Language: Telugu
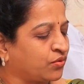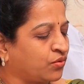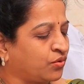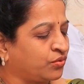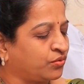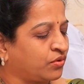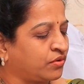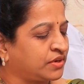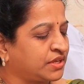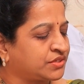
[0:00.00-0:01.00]
ఓ
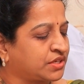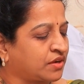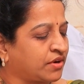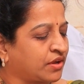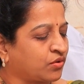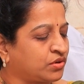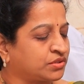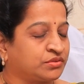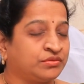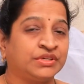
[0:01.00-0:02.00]
ఓవలేషన్ అవ్వడం
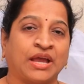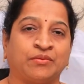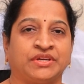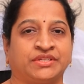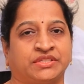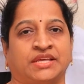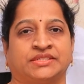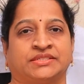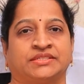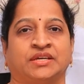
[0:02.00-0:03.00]
కోసం ట్యాబ్లెట్స్
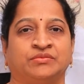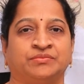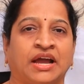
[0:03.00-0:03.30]
రాసిస్తాం